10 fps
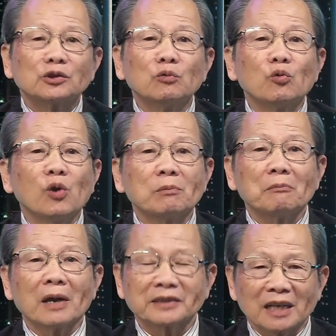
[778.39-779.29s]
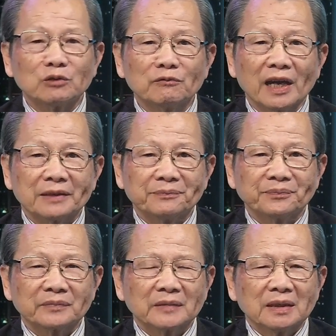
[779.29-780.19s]
trung quốc bao giờ cũng vậy
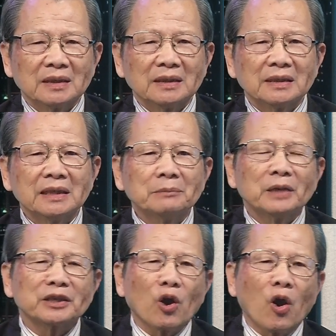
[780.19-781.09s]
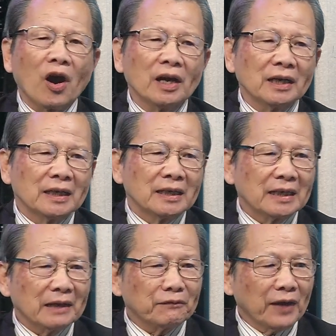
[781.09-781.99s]
nhưng mà đó
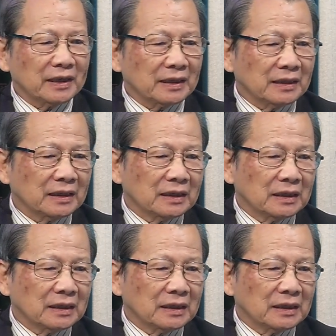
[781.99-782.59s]
là phần